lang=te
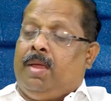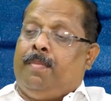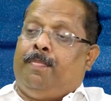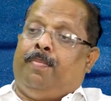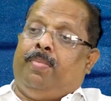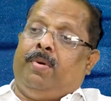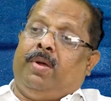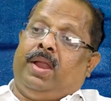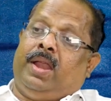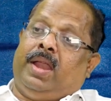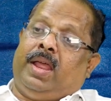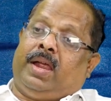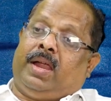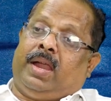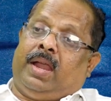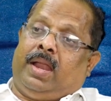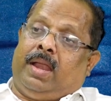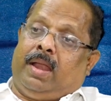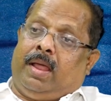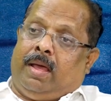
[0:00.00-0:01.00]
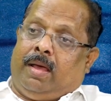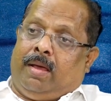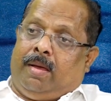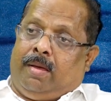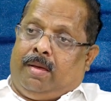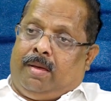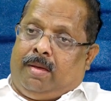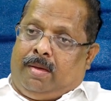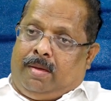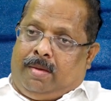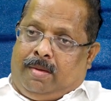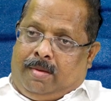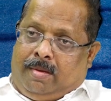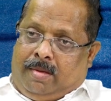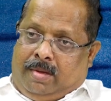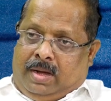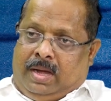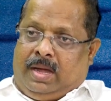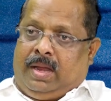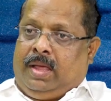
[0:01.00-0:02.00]
ఎప్పుడైనా ఎక్కడన్నా
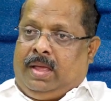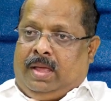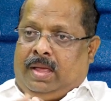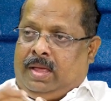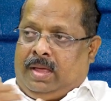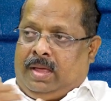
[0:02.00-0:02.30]
అంటే